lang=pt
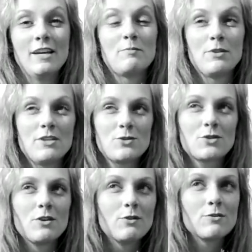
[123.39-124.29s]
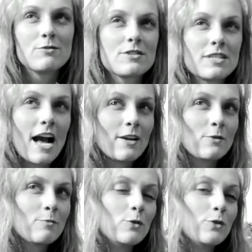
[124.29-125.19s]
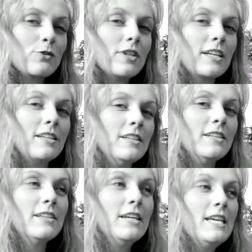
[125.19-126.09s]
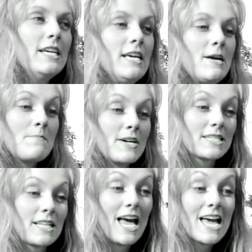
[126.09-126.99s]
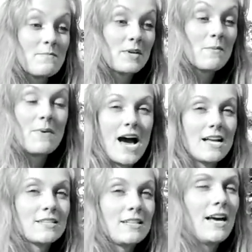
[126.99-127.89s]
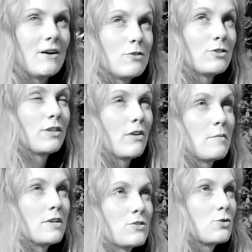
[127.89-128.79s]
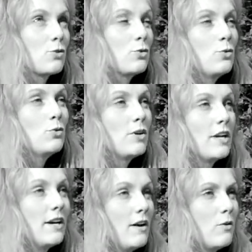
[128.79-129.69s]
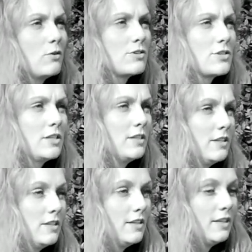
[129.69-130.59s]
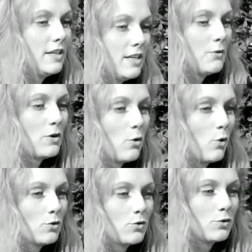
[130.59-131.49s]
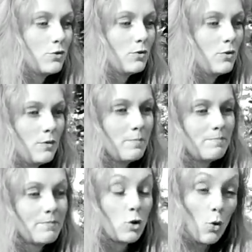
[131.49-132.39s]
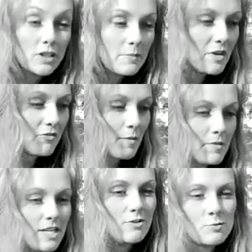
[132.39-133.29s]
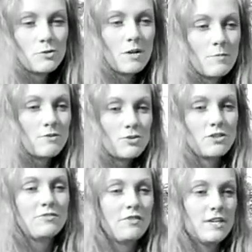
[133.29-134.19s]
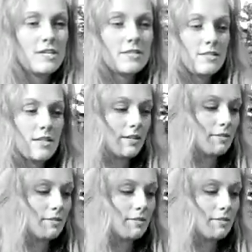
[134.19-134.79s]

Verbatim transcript: É por isso que eu não saio muito daqui. Mas lá é a minha base, lá é onde eu tenho a minha estrutura, é onde eu encontro toda a minha família, os meus amigos de infância.